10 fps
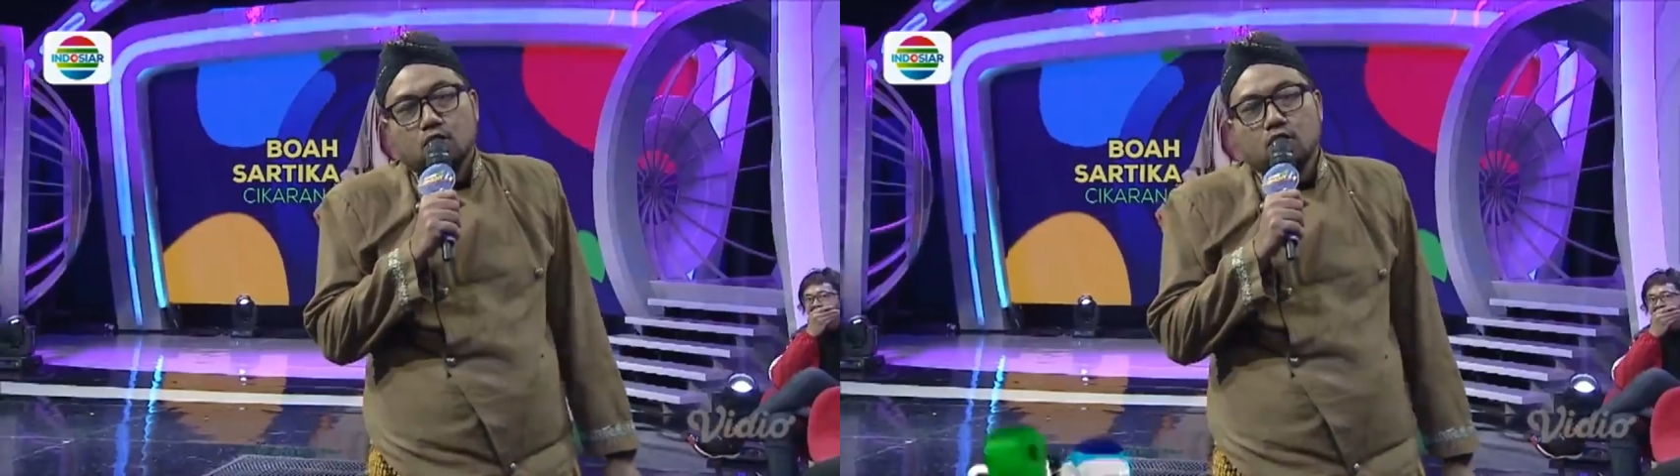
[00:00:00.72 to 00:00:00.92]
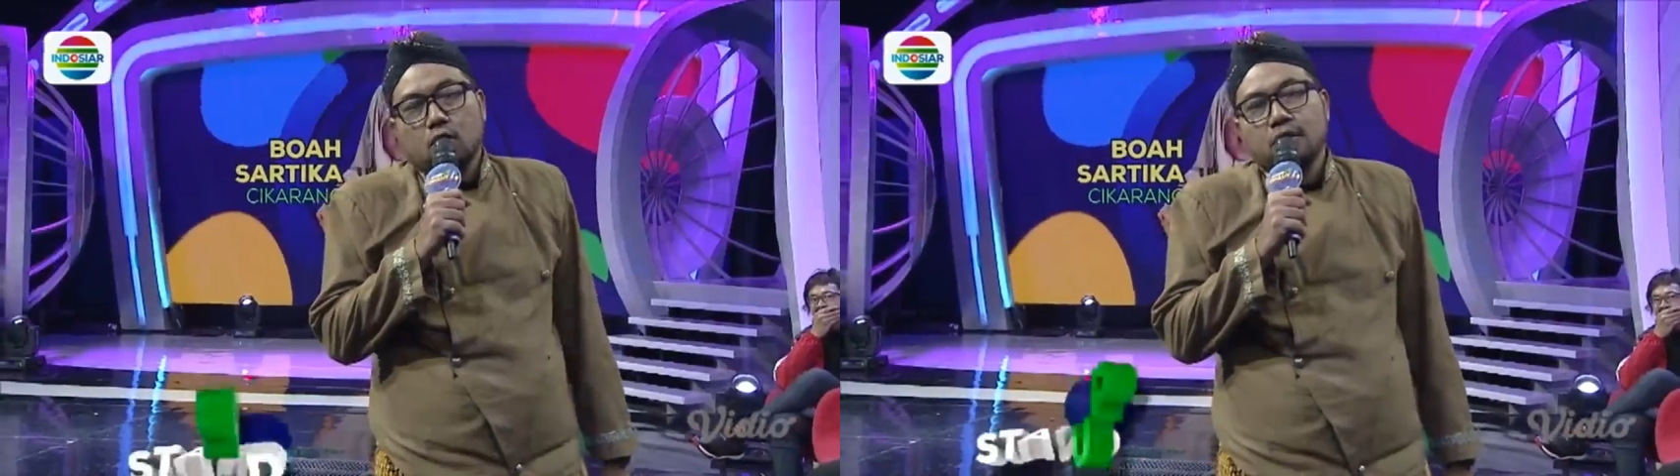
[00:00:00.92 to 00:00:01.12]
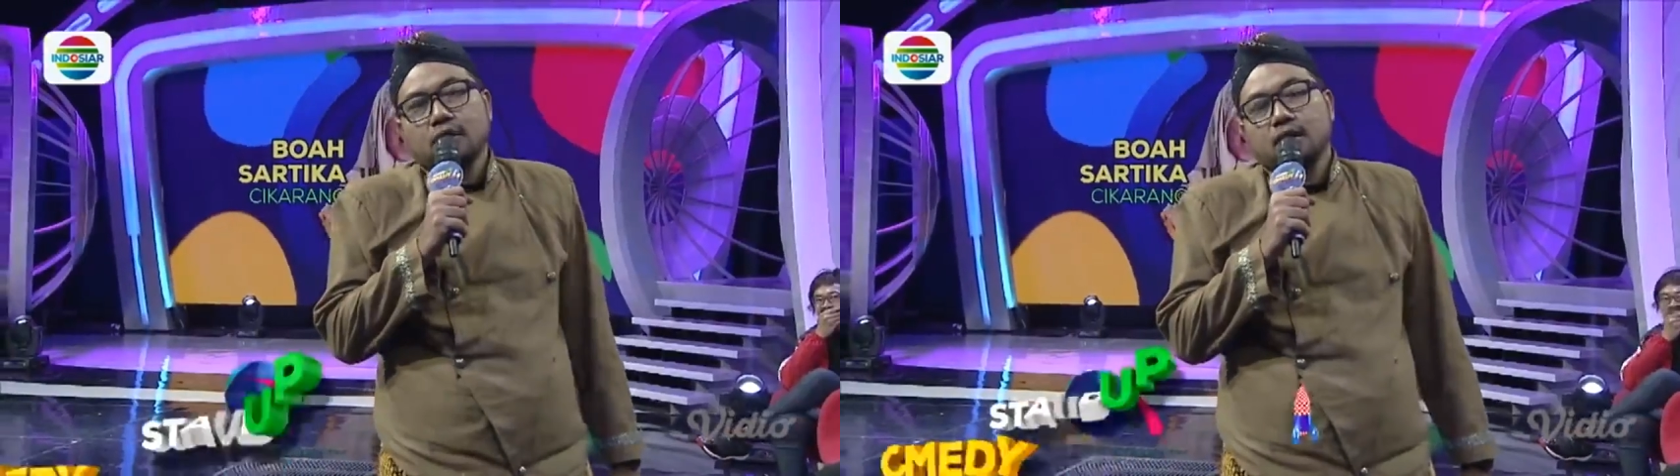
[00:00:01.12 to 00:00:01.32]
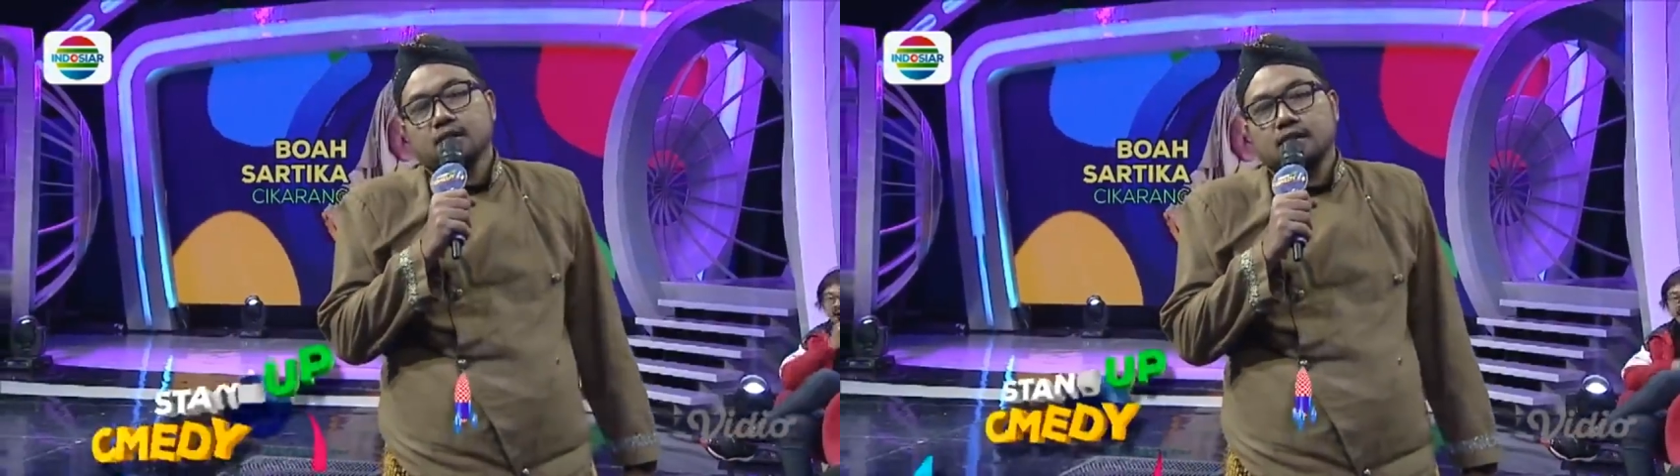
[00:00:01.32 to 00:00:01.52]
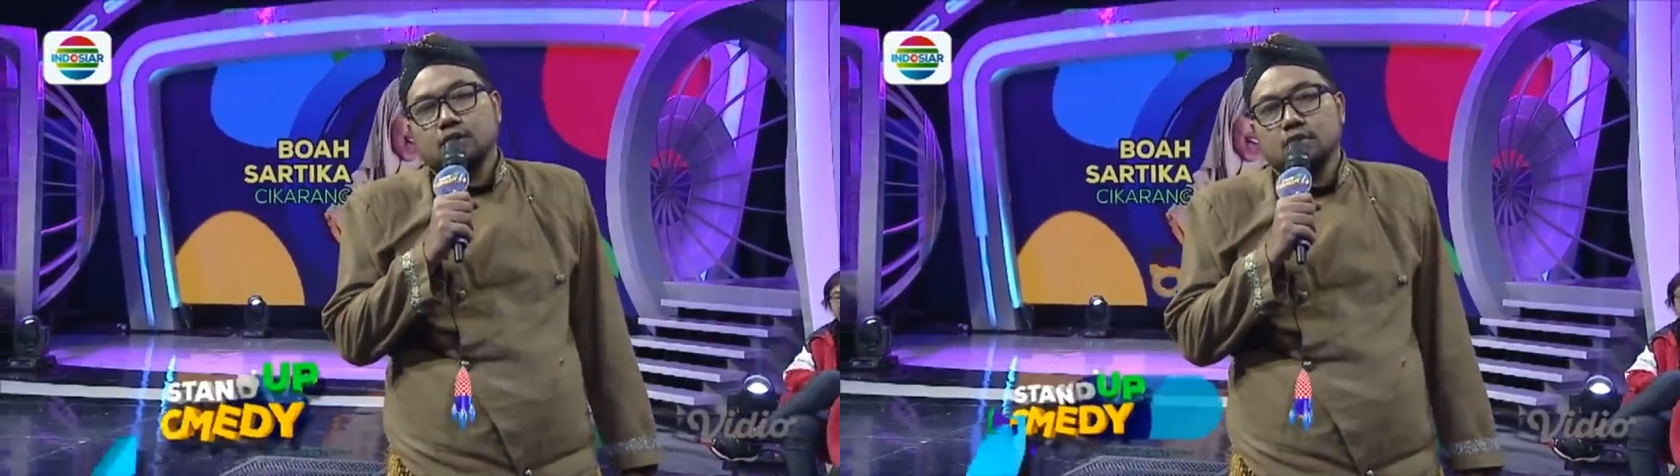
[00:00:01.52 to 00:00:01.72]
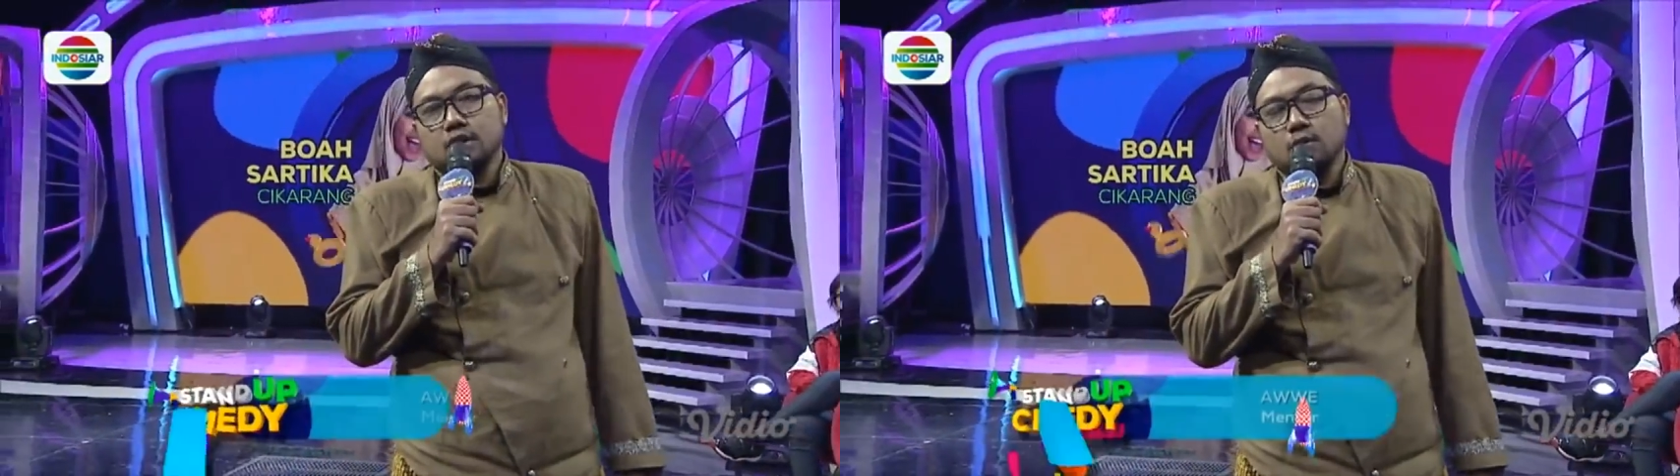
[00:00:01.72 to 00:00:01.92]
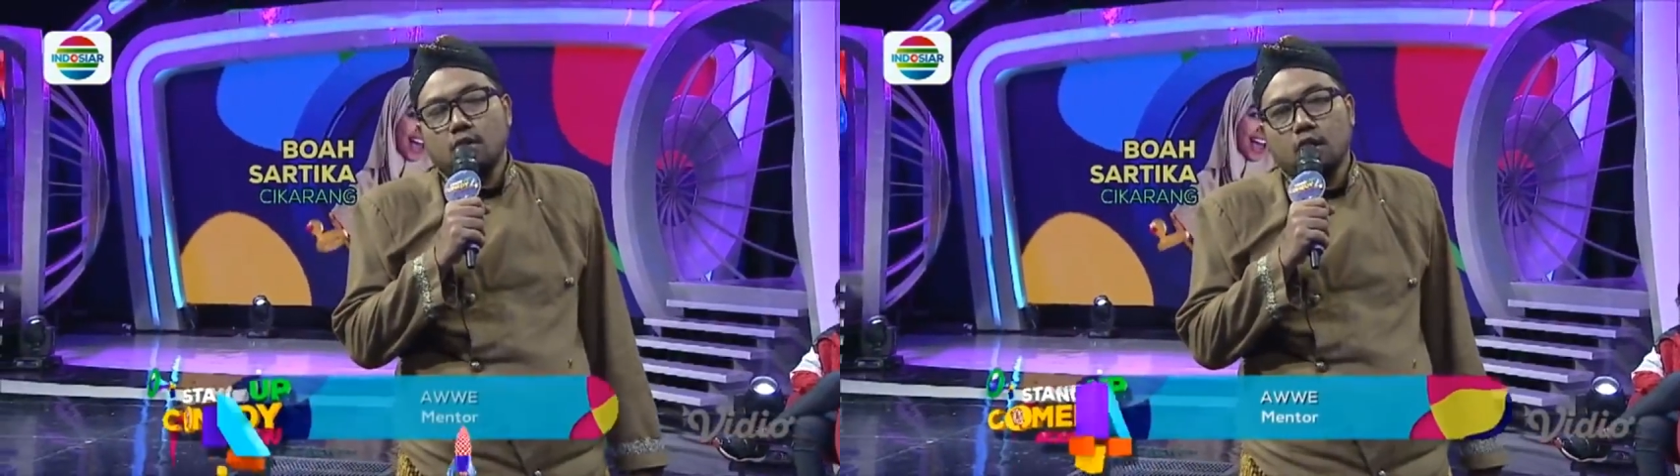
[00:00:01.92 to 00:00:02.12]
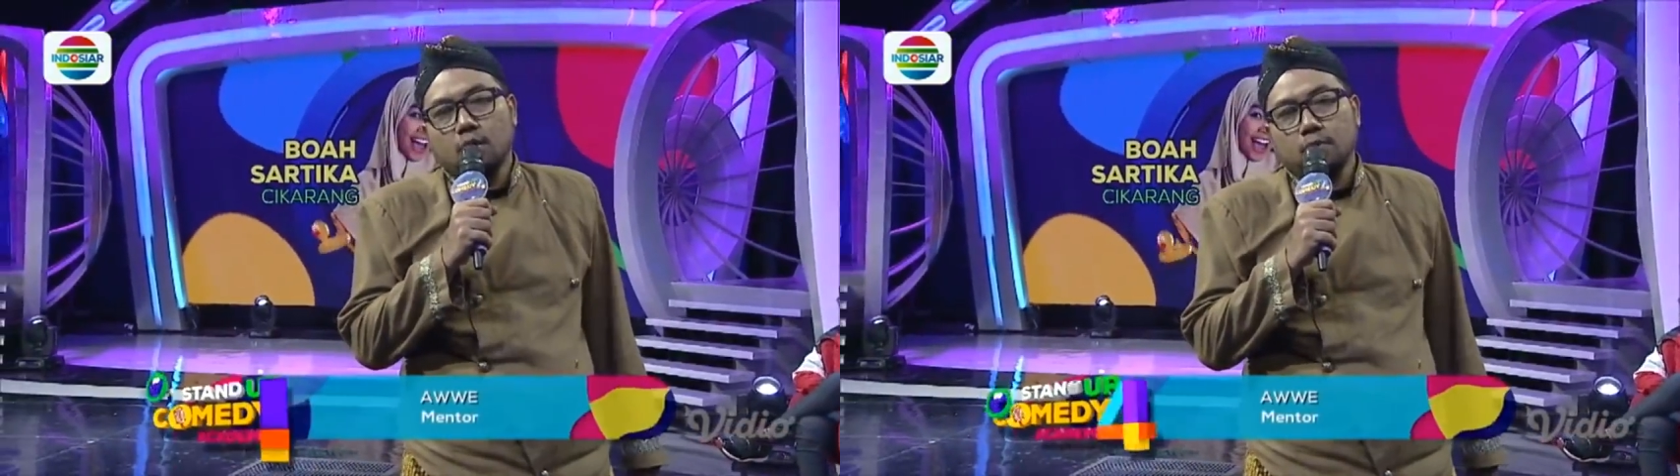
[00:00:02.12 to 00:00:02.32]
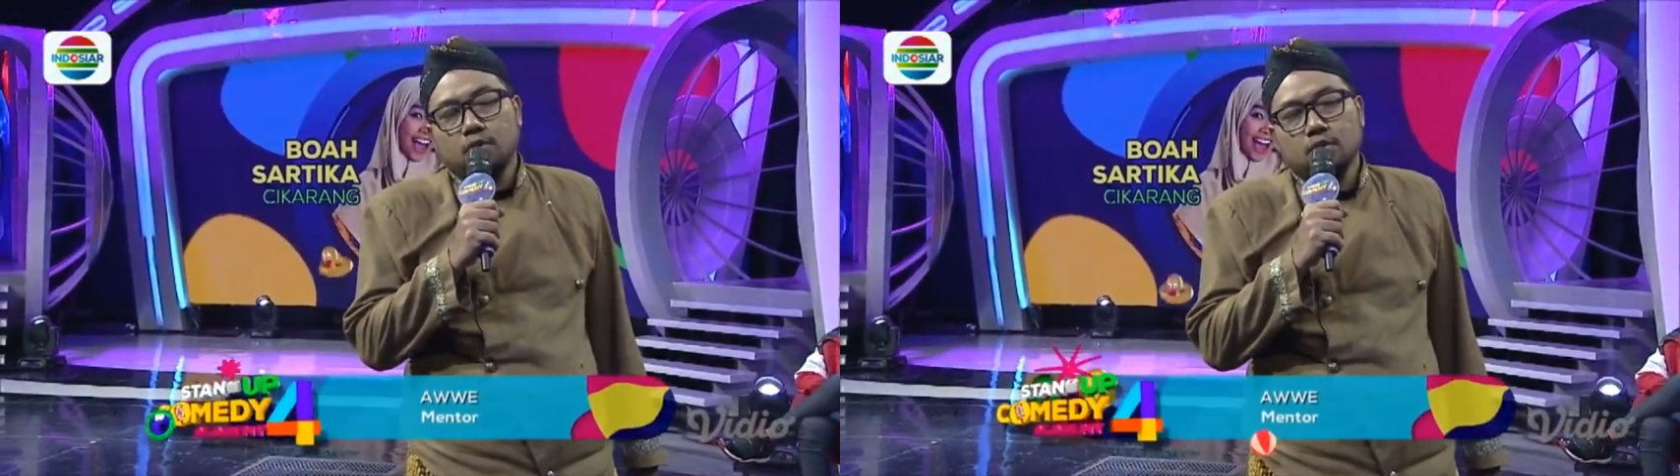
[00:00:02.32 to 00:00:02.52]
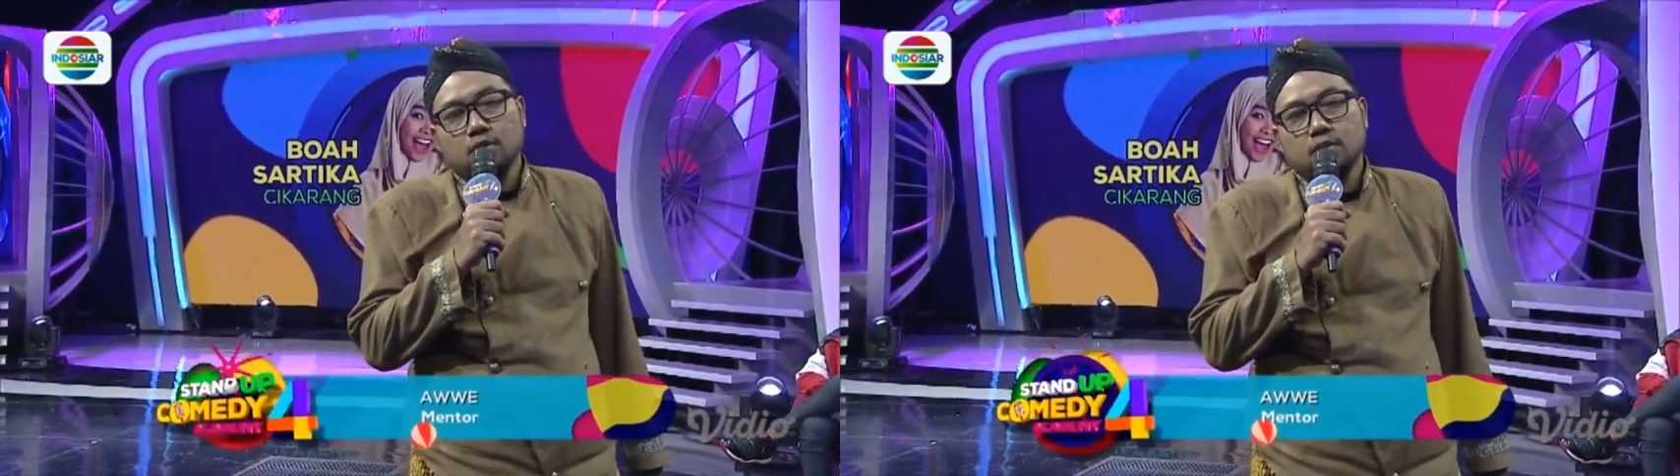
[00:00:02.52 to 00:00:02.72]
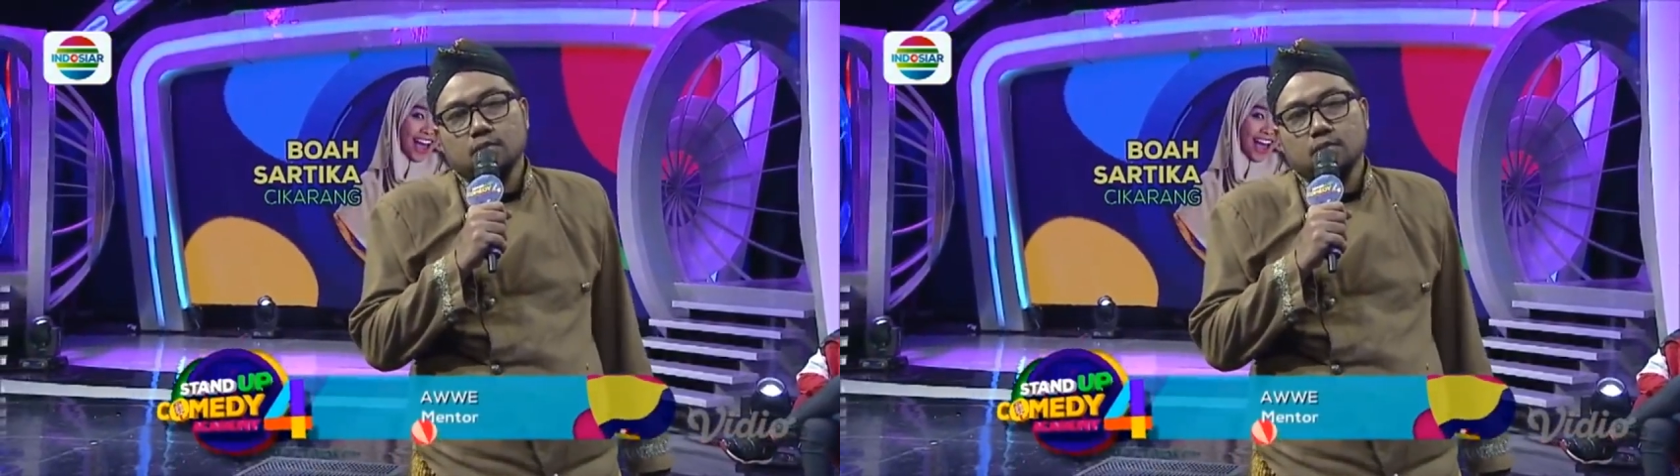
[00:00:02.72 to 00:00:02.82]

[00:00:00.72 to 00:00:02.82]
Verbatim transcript: Komika yang satu ini walaupun